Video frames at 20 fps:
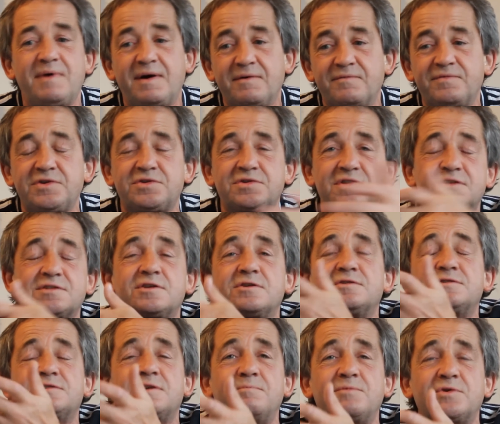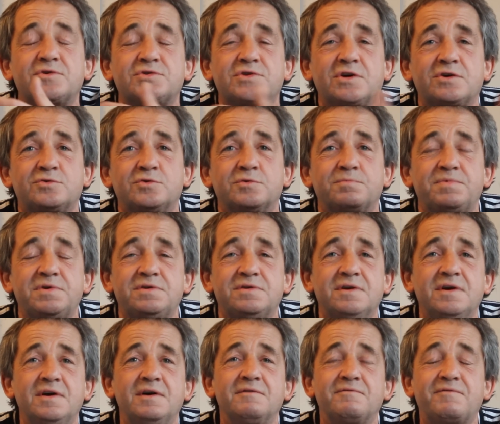a wyszedł coś se może kupić
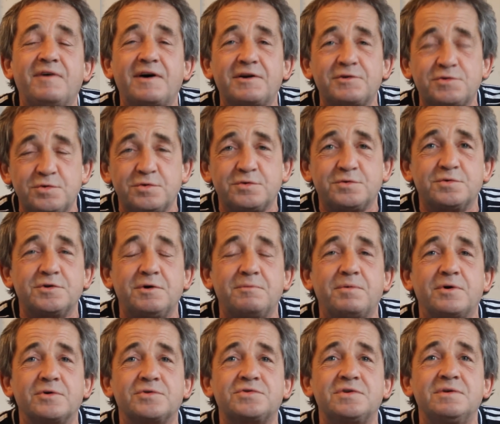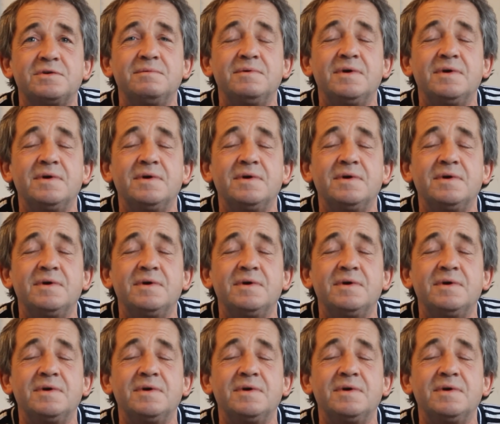w fartuchu roboczym